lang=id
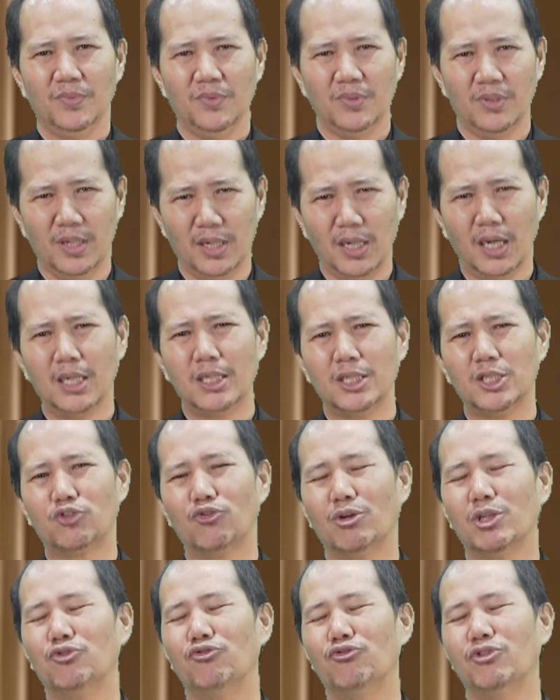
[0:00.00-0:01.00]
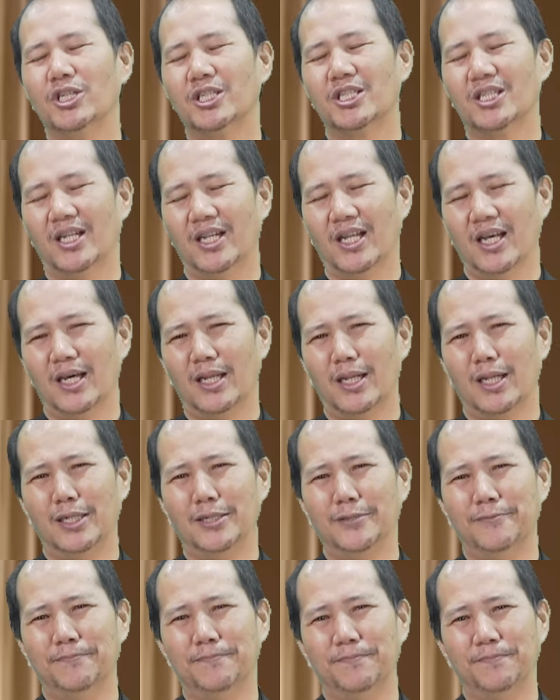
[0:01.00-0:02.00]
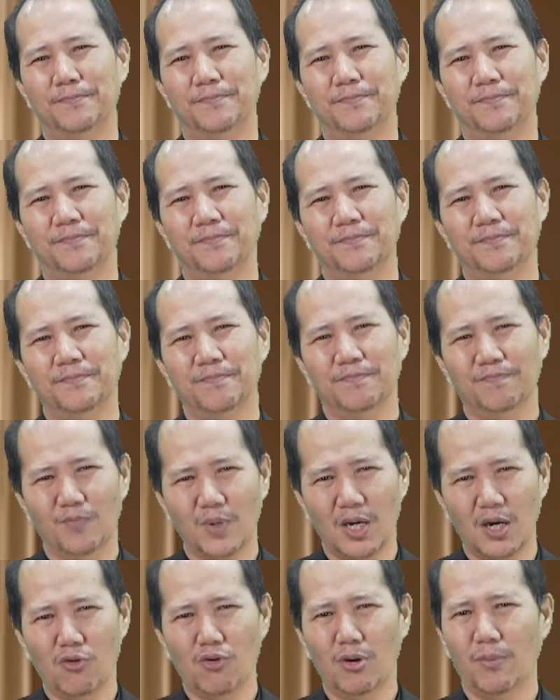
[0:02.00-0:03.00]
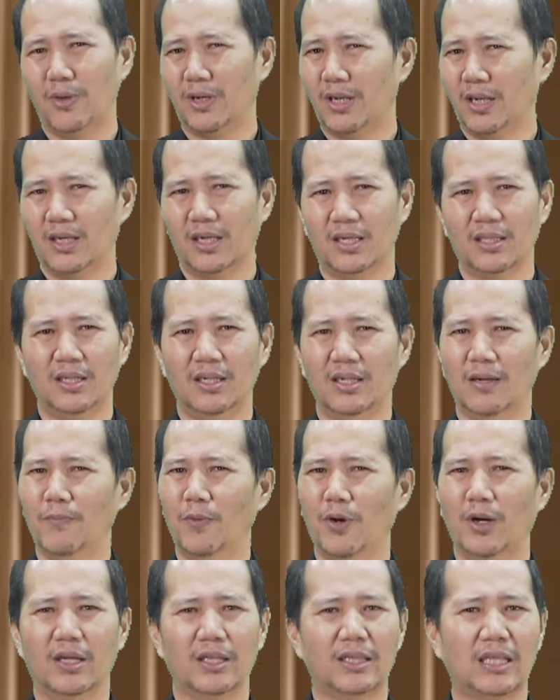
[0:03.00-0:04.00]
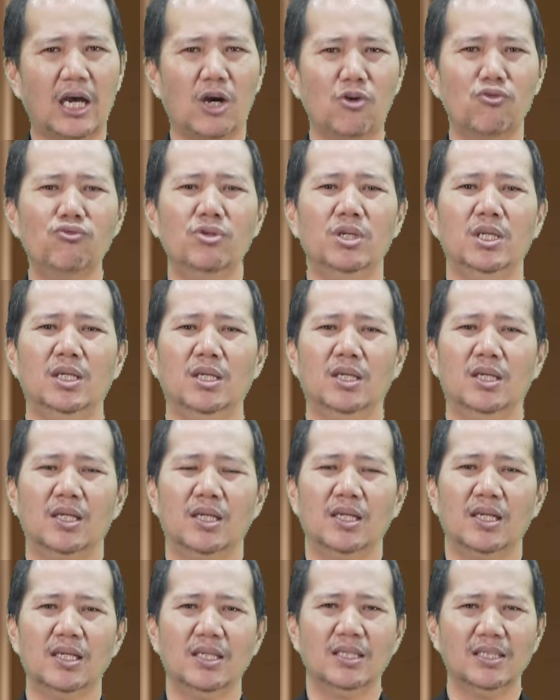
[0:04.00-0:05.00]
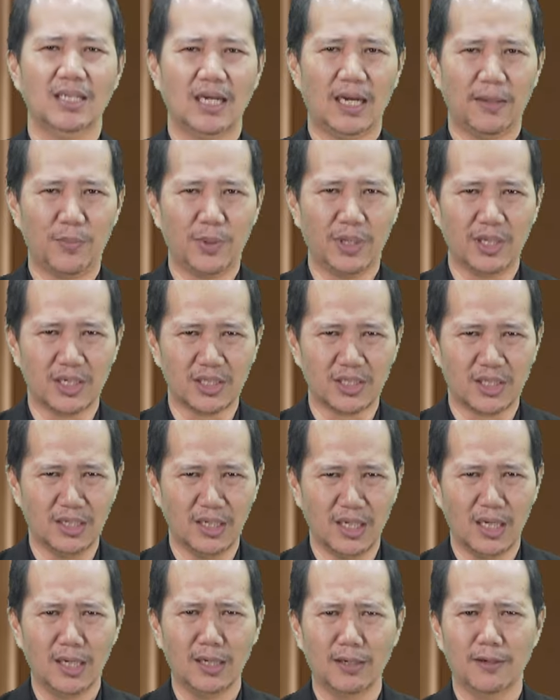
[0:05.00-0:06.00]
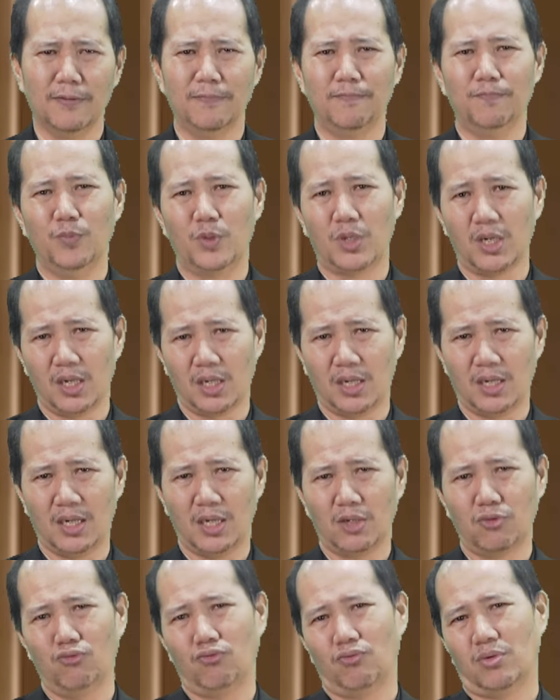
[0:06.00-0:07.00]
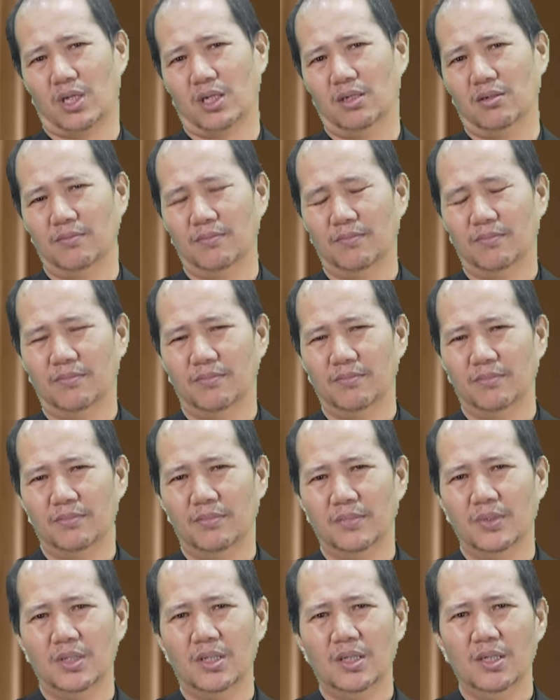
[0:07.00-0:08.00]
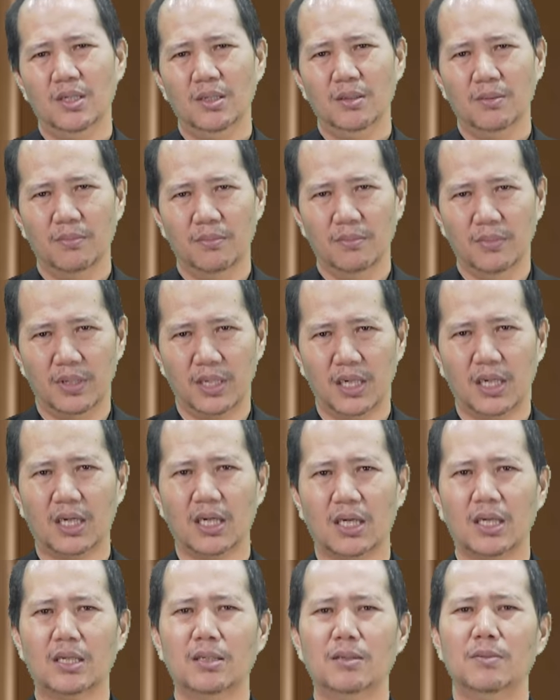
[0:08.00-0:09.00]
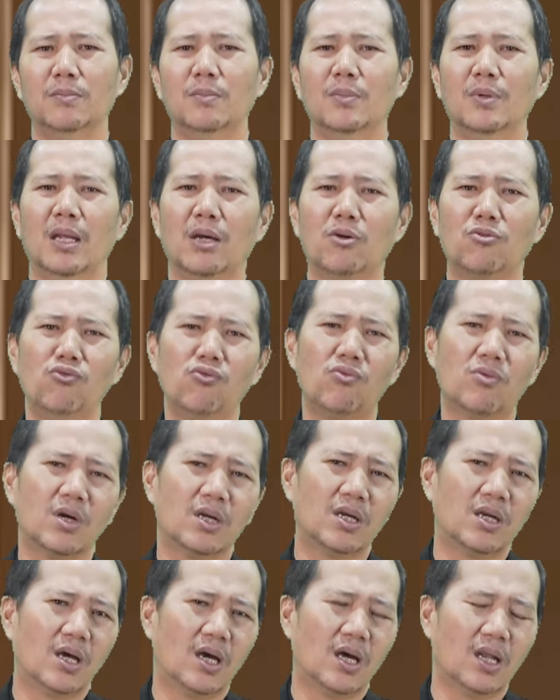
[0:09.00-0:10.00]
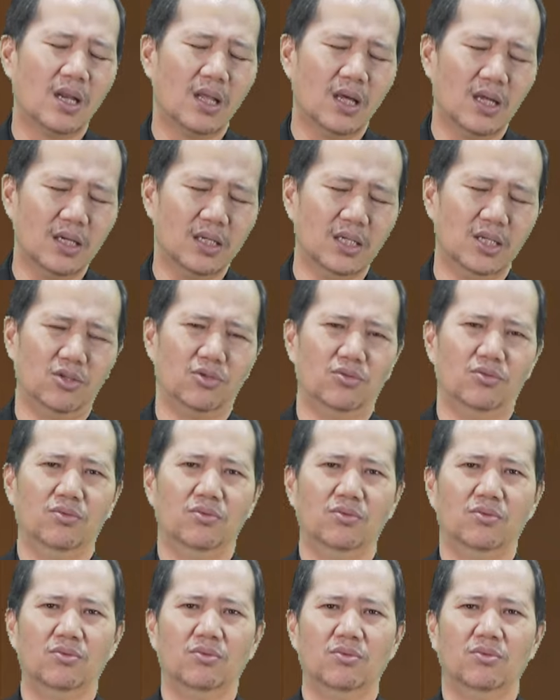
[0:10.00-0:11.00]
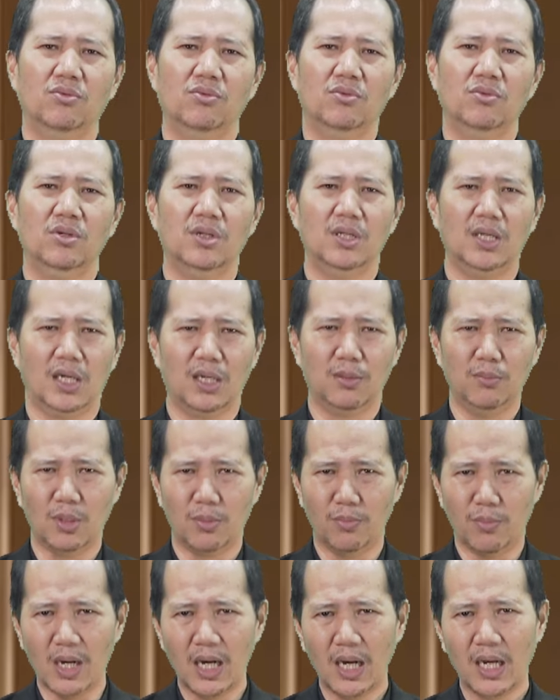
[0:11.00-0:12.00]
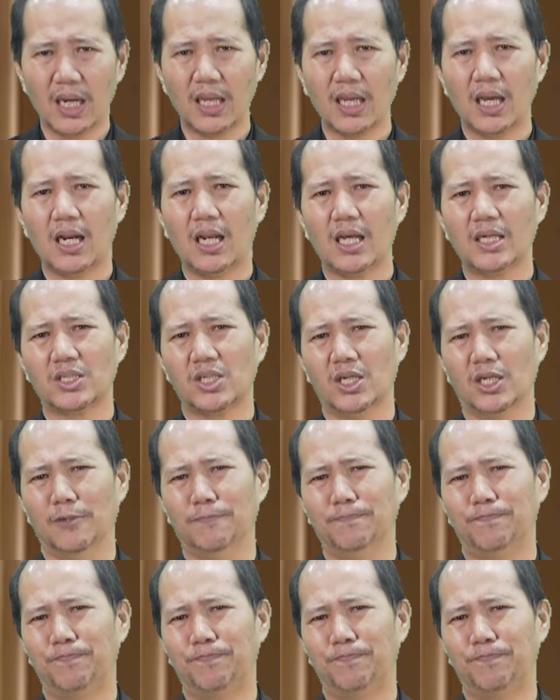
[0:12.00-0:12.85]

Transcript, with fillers: dengan suatu kesadaran bahwa mereka tidak mengetahui apa yang sedang mereka lakukan. Mereka melakukan hal-hal itu dengan berbagai alasan